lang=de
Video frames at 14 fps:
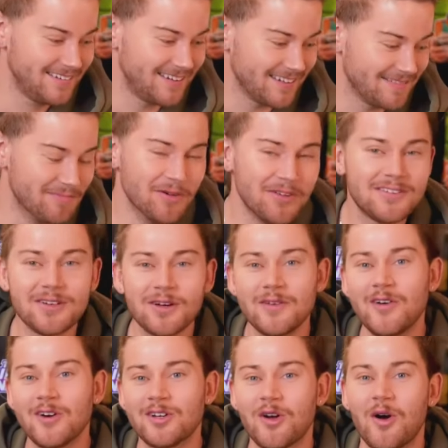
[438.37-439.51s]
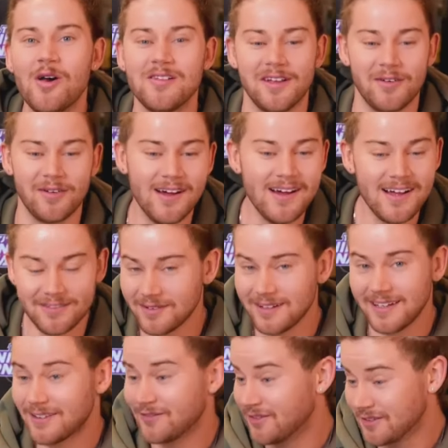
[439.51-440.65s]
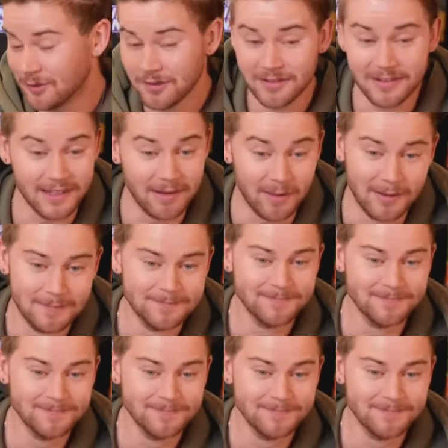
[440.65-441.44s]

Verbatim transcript: das muss doch irgendwie auch Troll sein, oder? Also, ich finde es lustig, aber